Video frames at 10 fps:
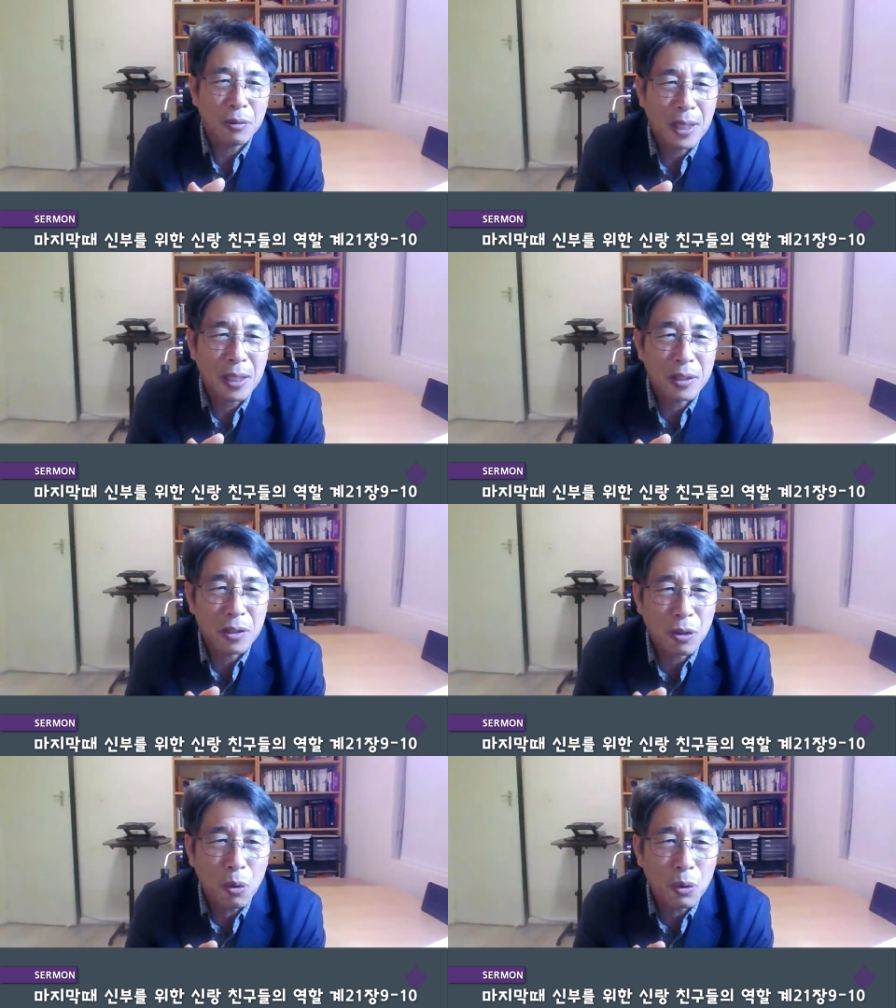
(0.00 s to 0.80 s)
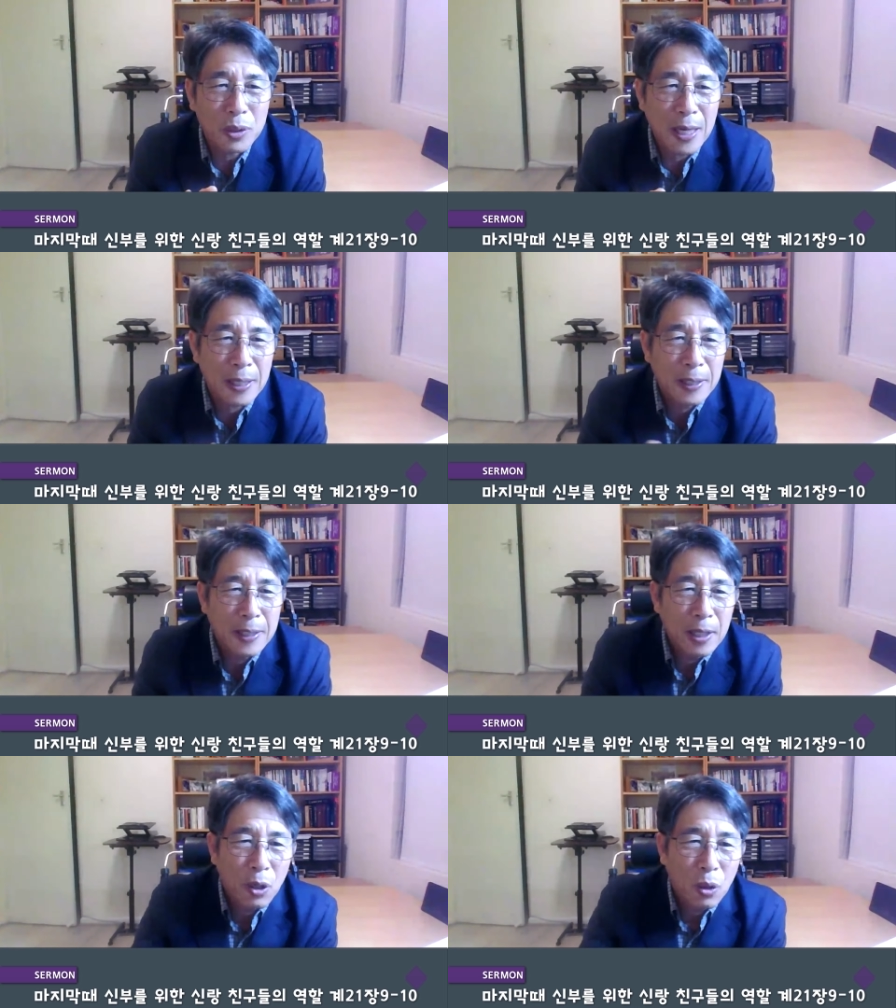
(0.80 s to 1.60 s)
데살로니카 전서
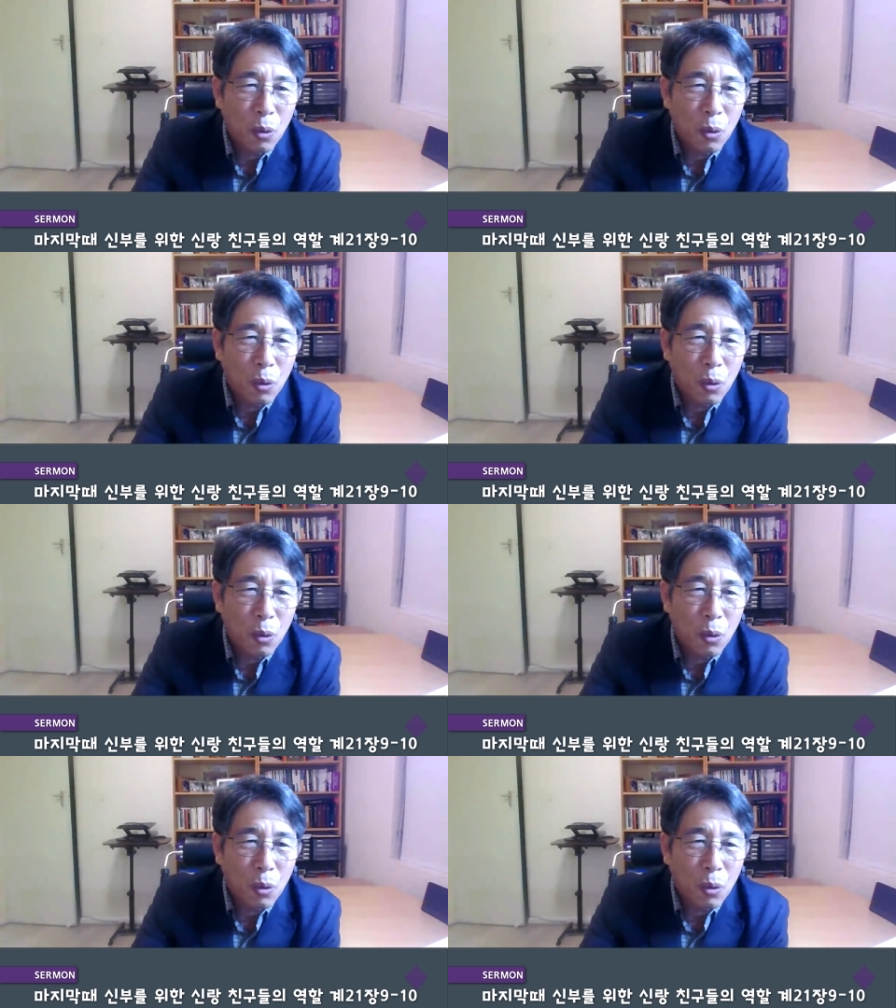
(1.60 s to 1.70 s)
5장